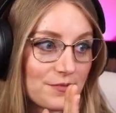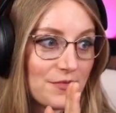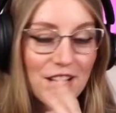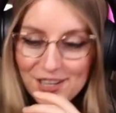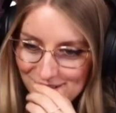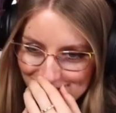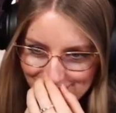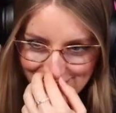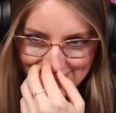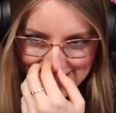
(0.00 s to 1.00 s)

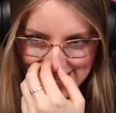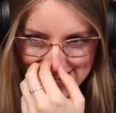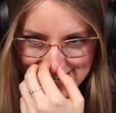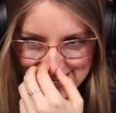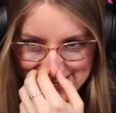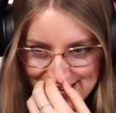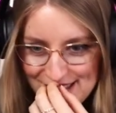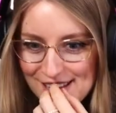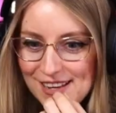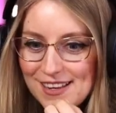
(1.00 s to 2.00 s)
Sorry.
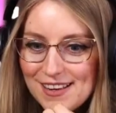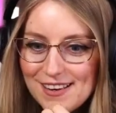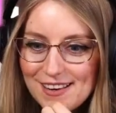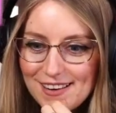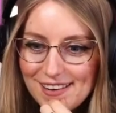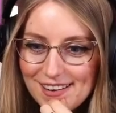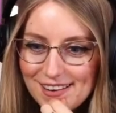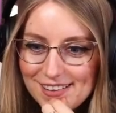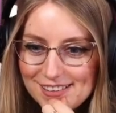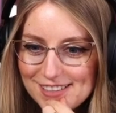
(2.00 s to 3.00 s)

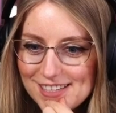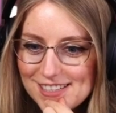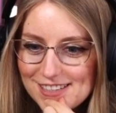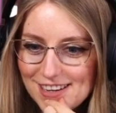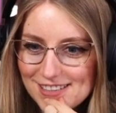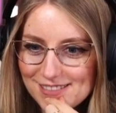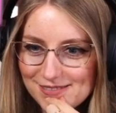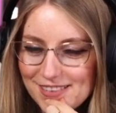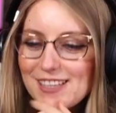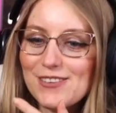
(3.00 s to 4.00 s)
Ah, nicht nett.
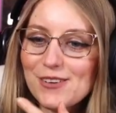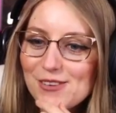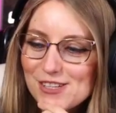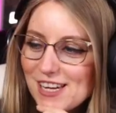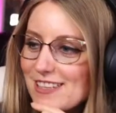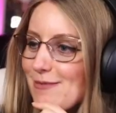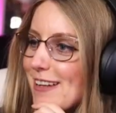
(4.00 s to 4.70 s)
Das war nur ein Scherz, Mann.